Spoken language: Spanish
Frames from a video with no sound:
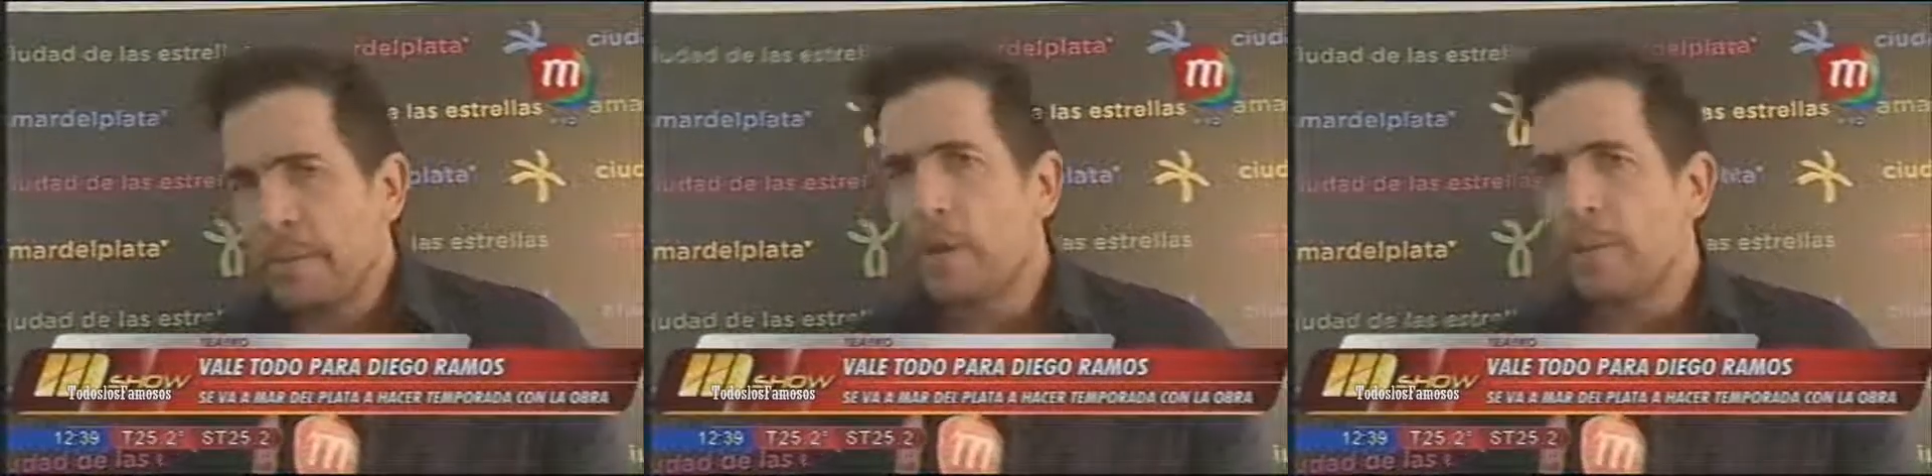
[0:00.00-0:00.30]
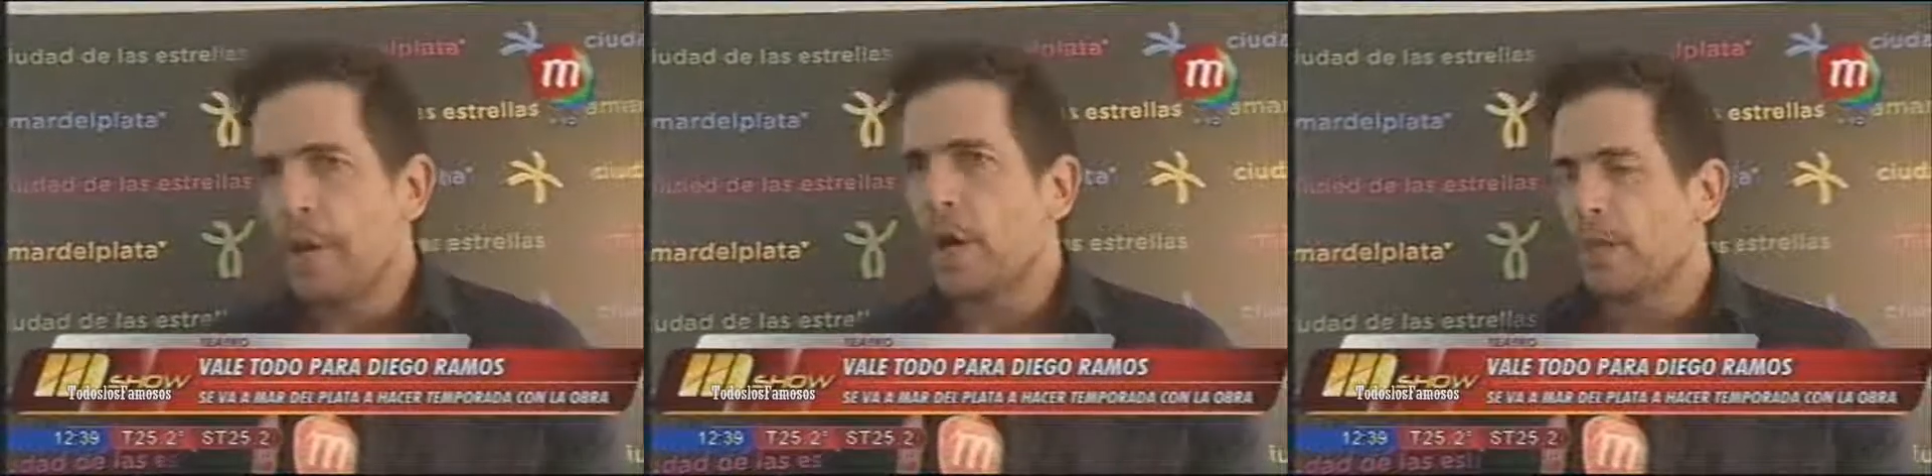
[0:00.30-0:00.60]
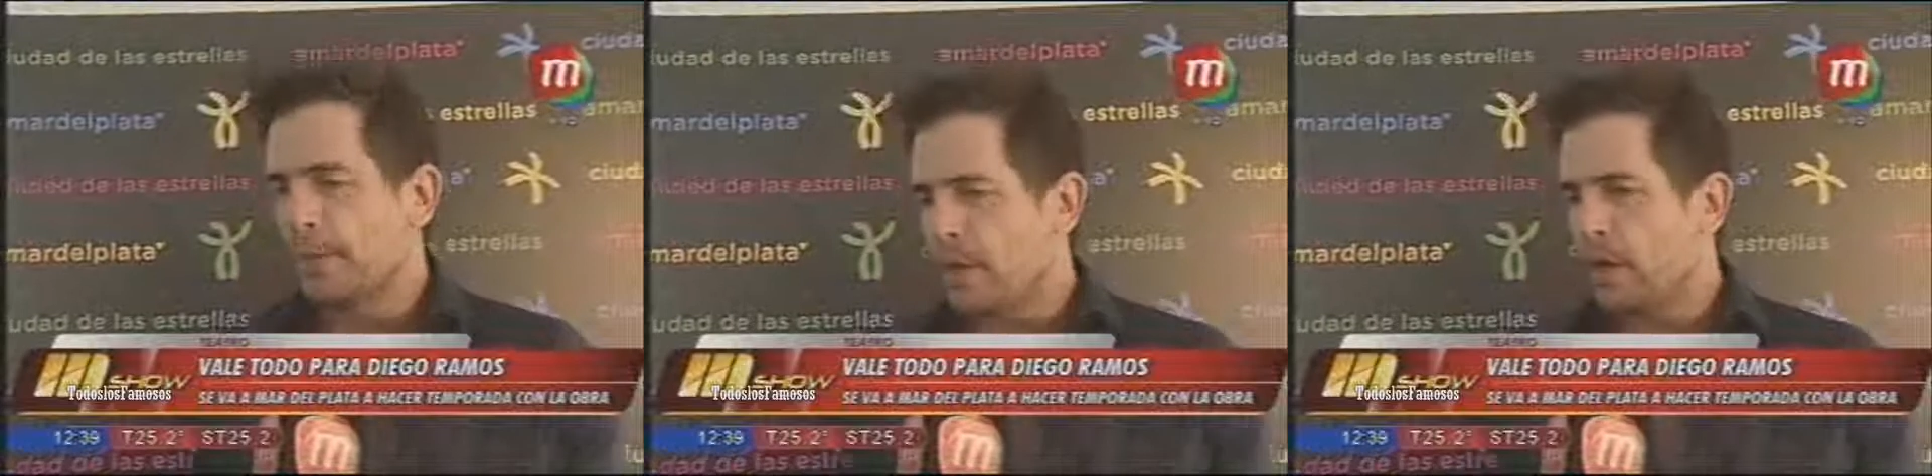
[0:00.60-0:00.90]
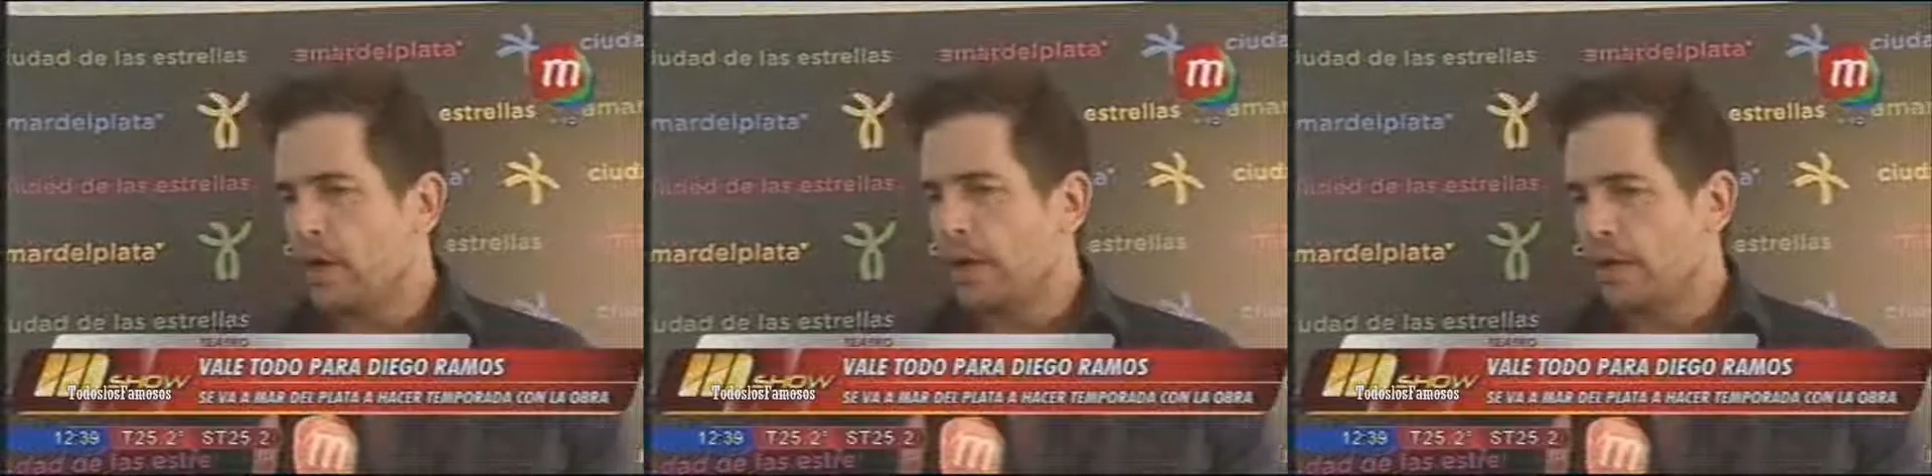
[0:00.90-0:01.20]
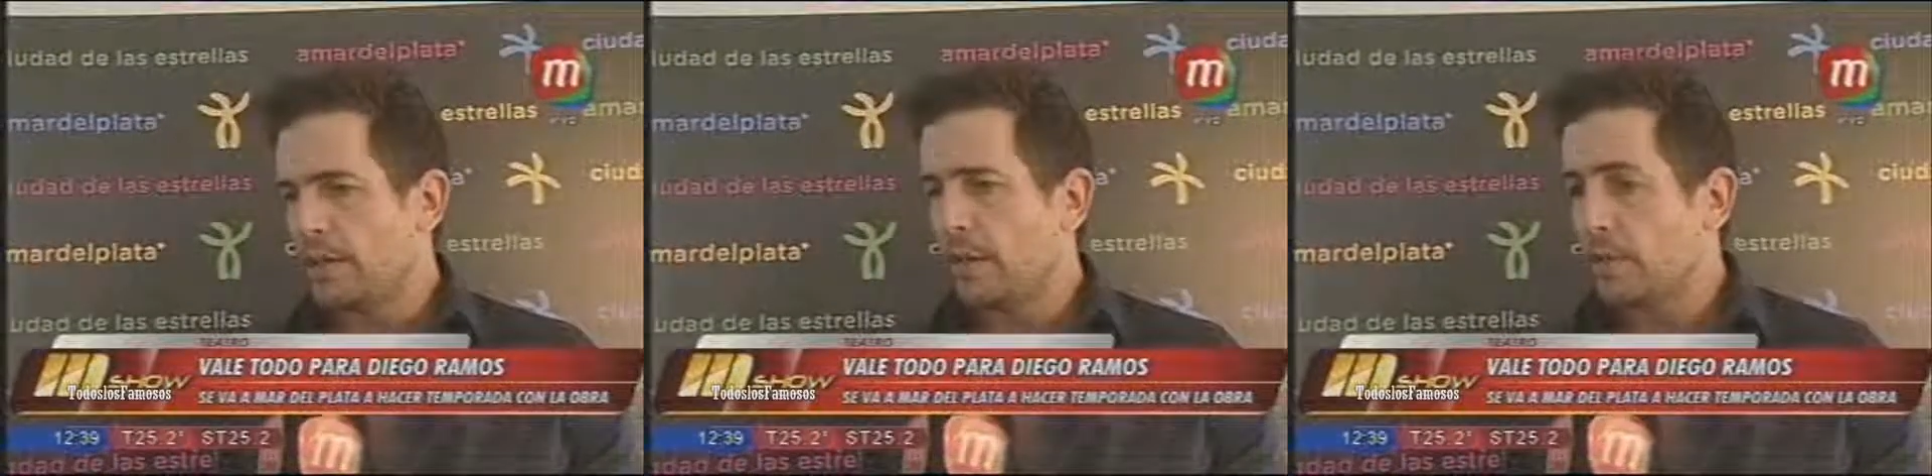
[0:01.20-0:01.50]
vivo, pero, pero
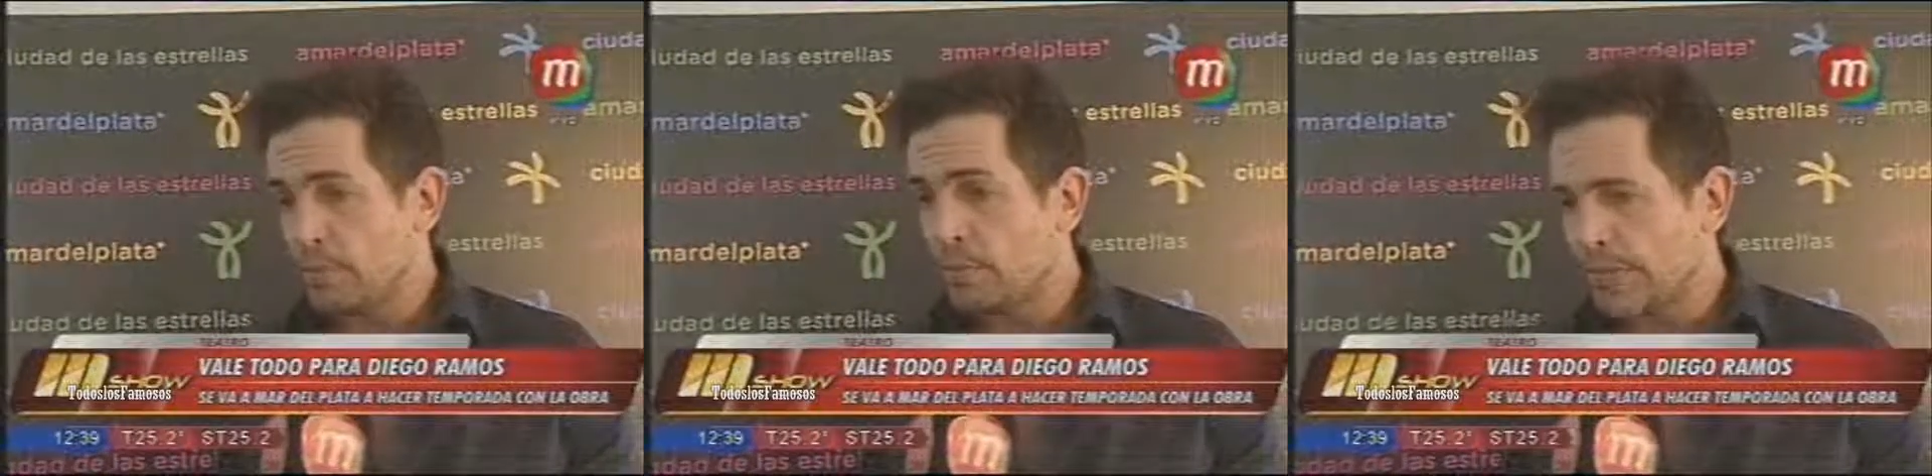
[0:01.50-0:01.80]
digamos,